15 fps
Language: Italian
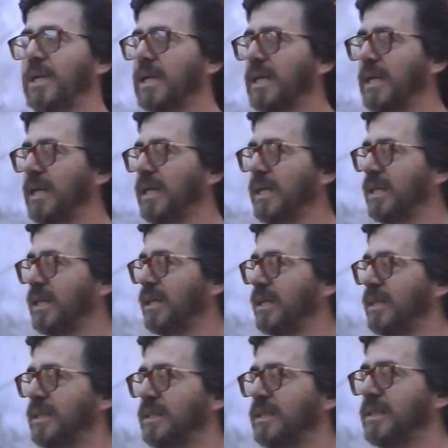Perché
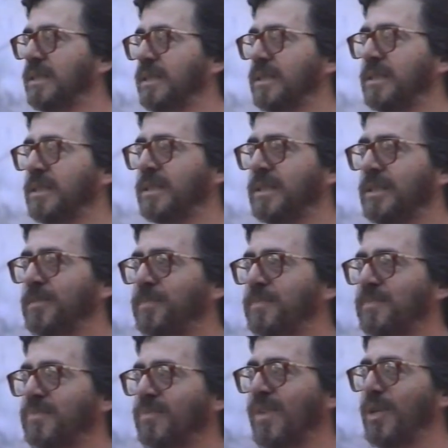in,
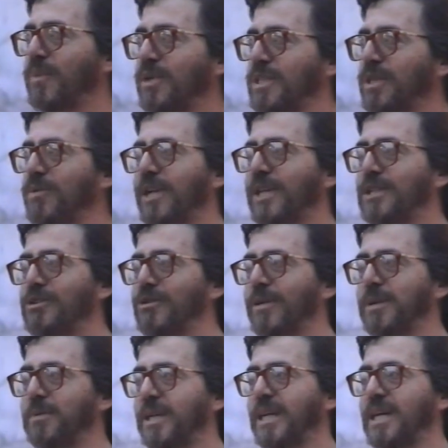ehm, in questi quadri di
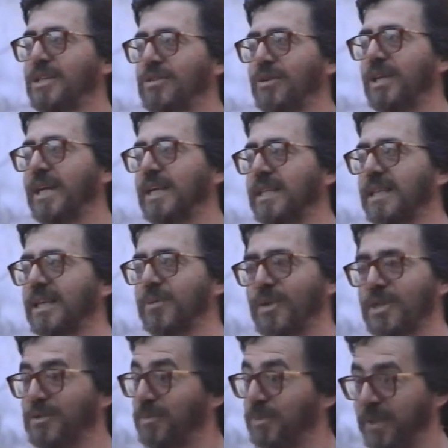Giovanni Melarangelo l'arte è
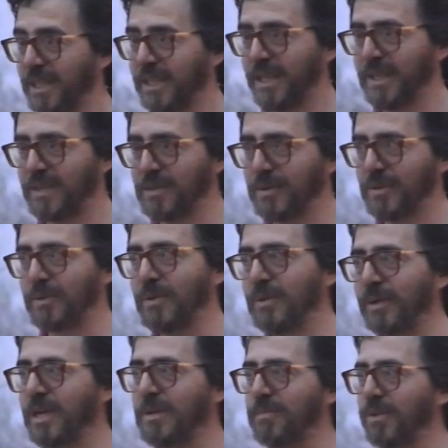quasi un pretesto,
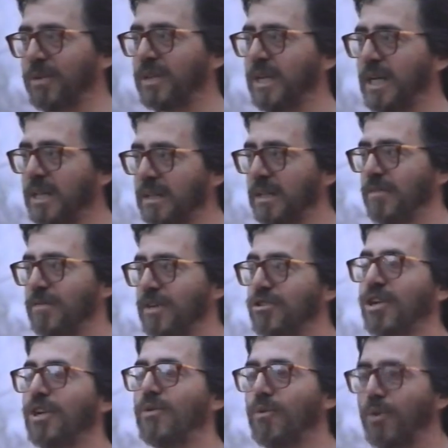quello che è importante
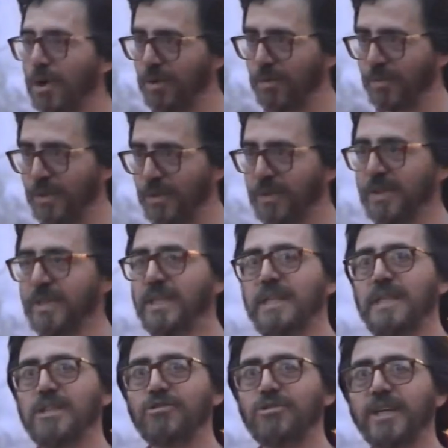invece è l'uomo,
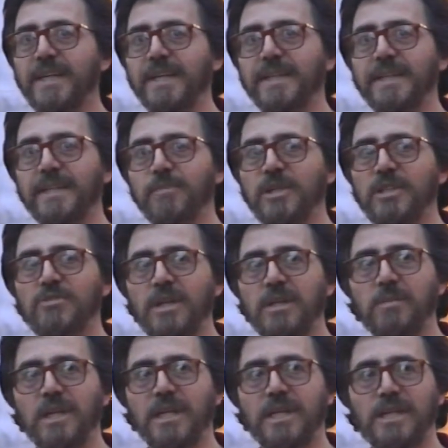cioè eh, per
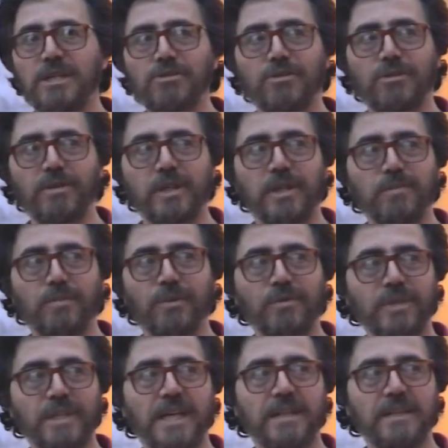Giovanni Melarangelo era
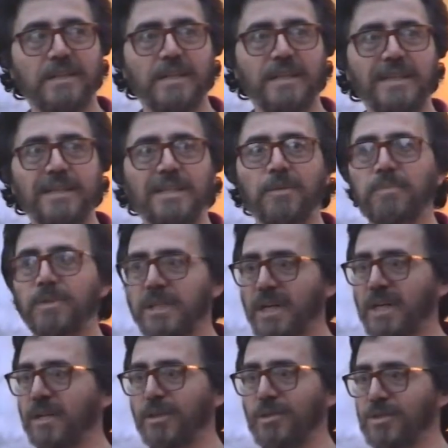importante
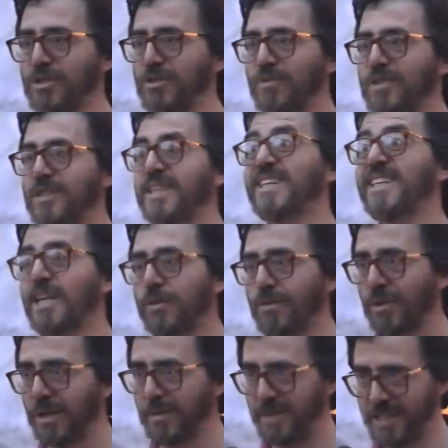interpretare cosa ci fosse
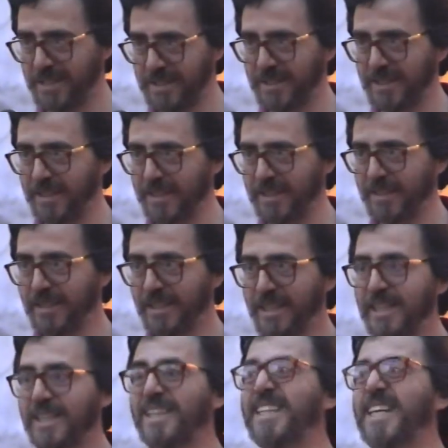dietro la maschera,
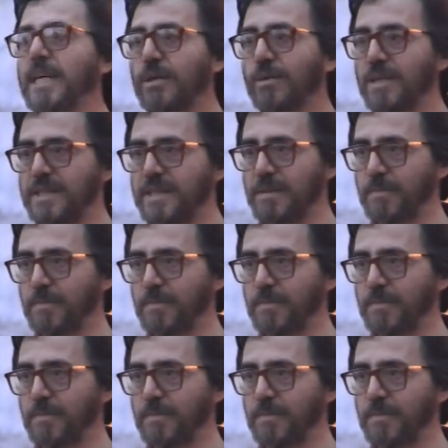dietro il